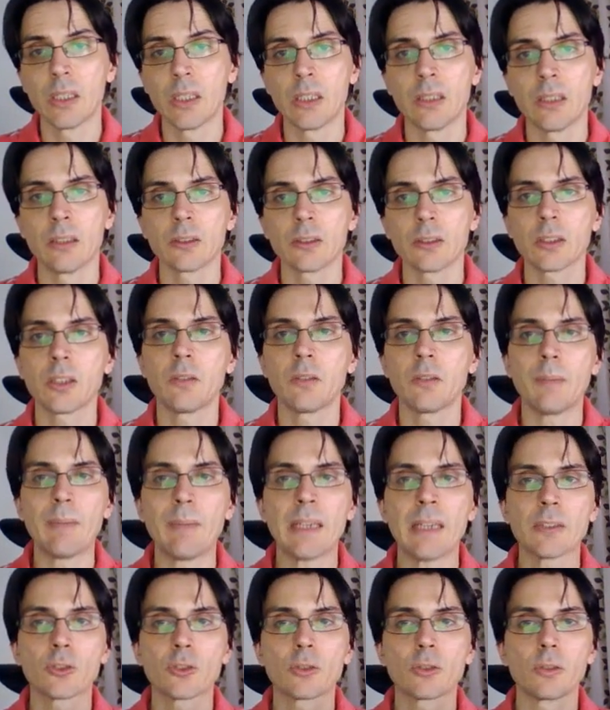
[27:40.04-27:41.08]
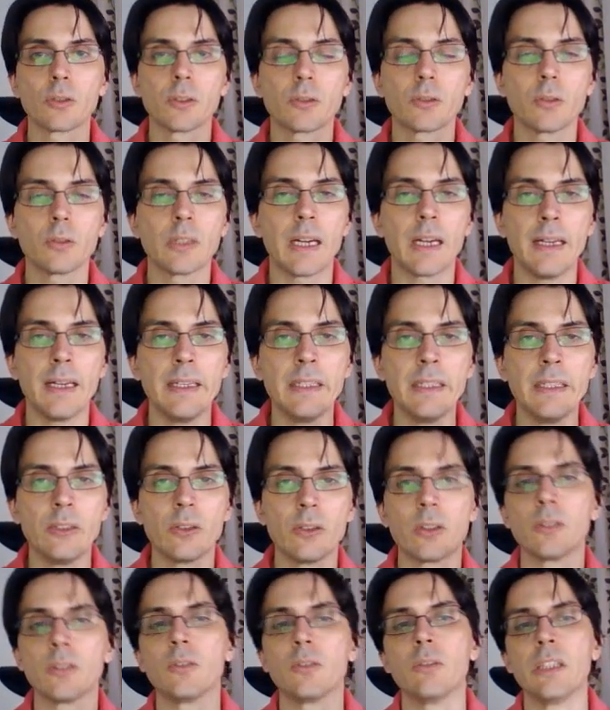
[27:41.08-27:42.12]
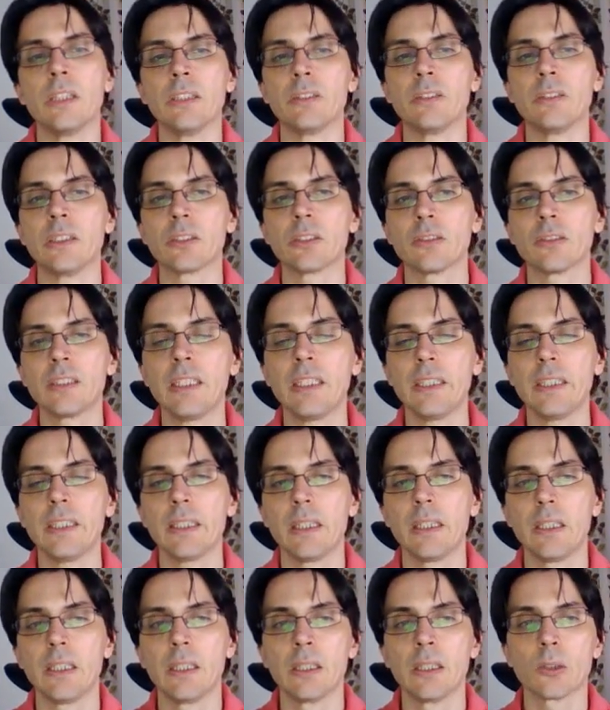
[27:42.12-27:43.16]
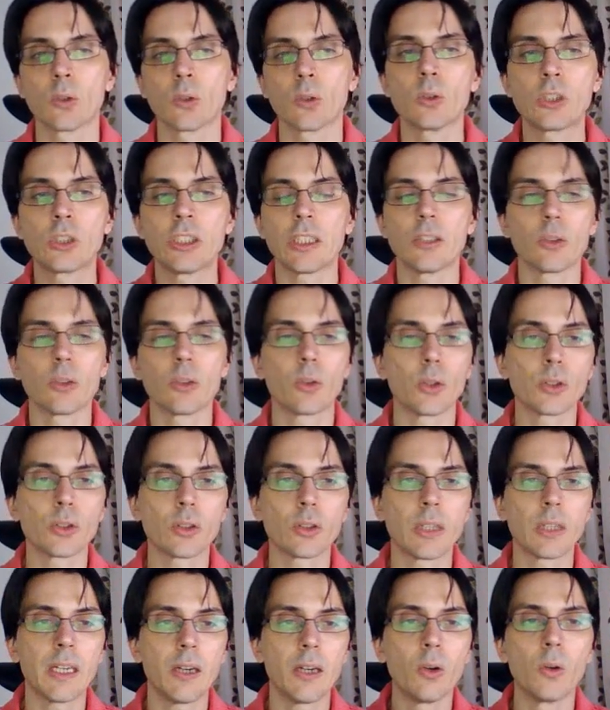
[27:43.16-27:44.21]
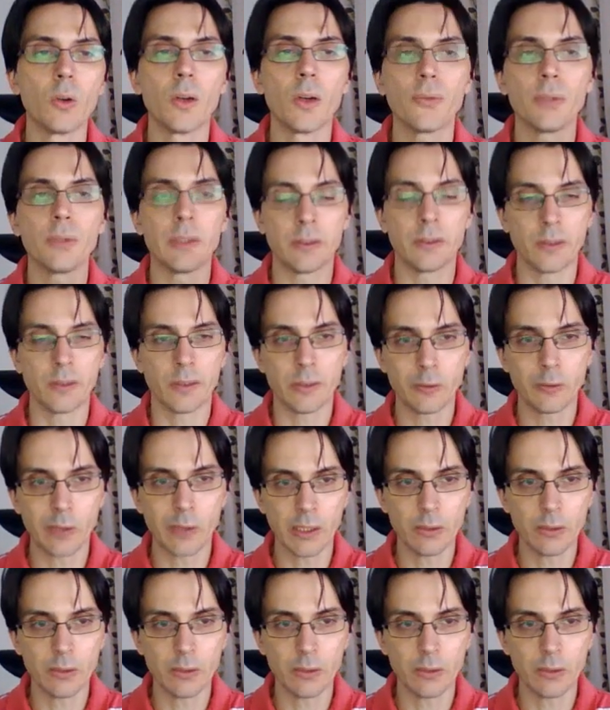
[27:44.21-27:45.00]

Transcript: それは、まあ、ソートが N ログ N ですので、こちらのコストが O of N ログ。